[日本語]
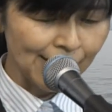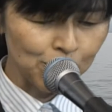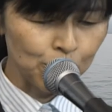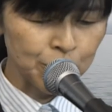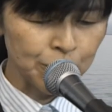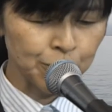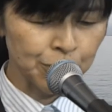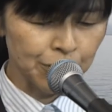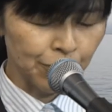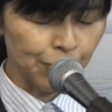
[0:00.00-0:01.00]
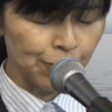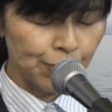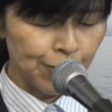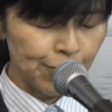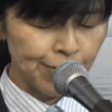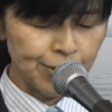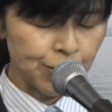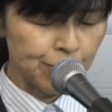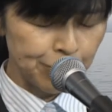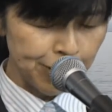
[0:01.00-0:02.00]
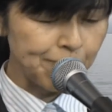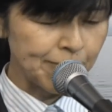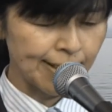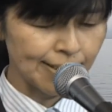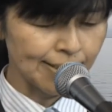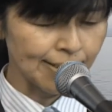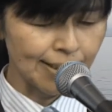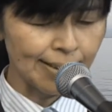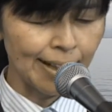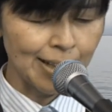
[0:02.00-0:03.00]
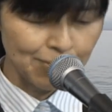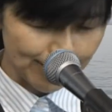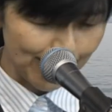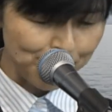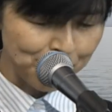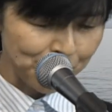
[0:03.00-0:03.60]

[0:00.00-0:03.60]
カンボジア個人のチームに参加させていただきました